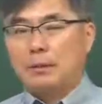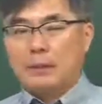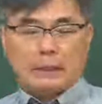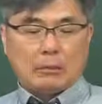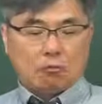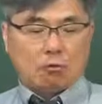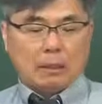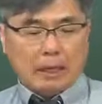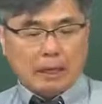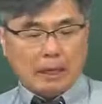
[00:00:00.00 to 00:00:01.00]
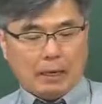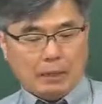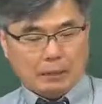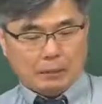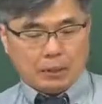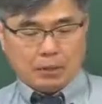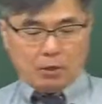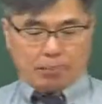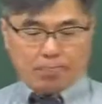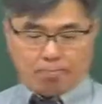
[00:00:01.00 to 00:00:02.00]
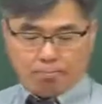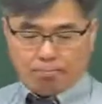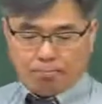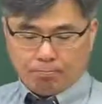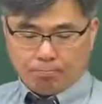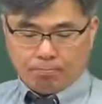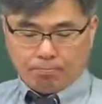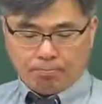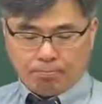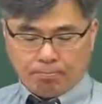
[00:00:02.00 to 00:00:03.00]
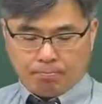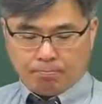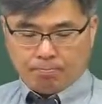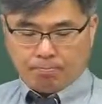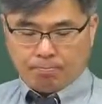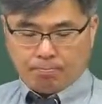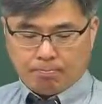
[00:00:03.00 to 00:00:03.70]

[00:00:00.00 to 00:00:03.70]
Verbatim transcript: 상당히 우수하다 틀린 것 음...